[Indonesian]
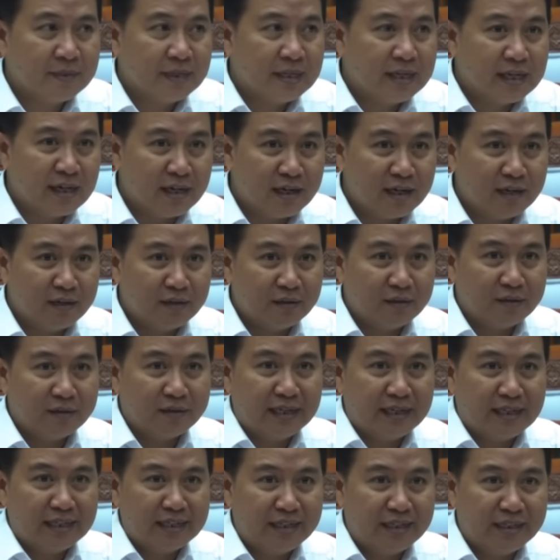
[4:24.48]
Ya
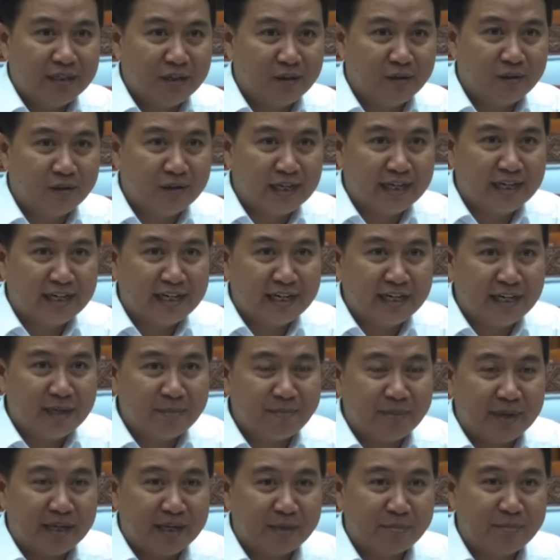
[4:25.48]
kalau nanti dorongan dari
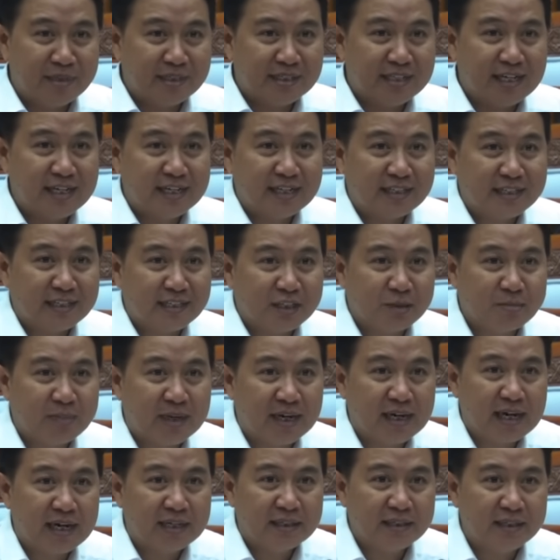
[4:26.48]
DPR bisa kita
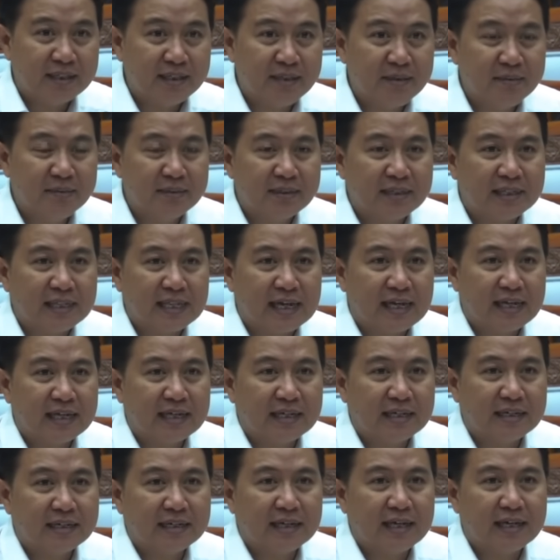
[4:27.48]
sepakati, kita
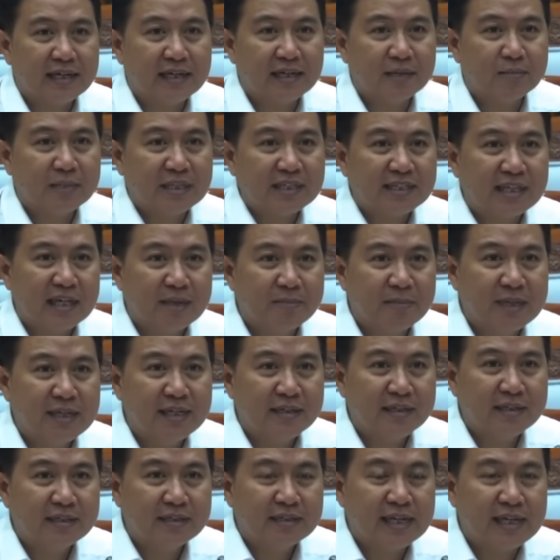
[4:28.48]
akan Bukan, bersama.
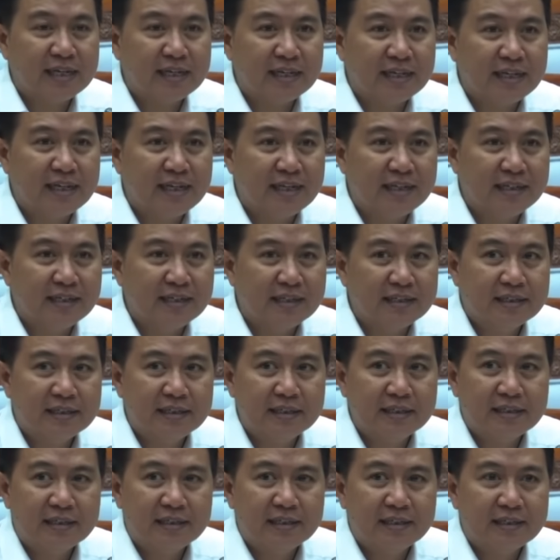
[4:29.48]
Seperti saya saran kira, saya
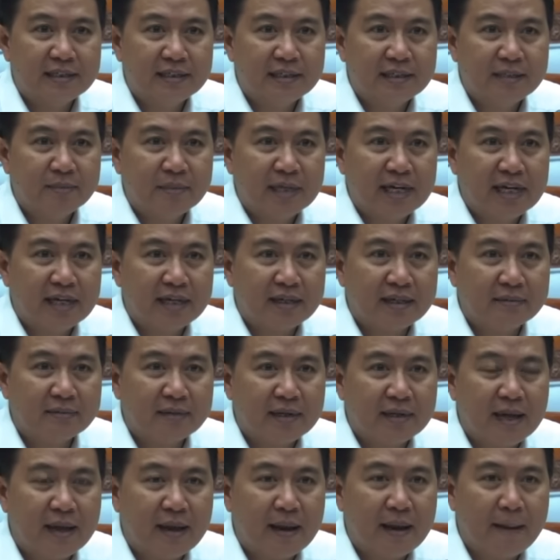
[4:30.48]
Pak, kan yang
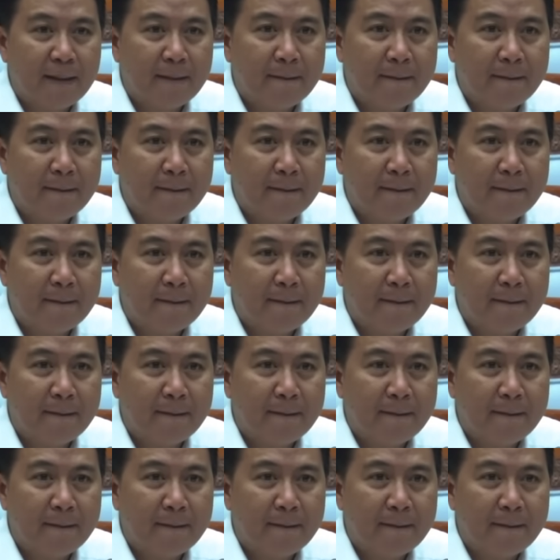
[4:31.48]
tadi ada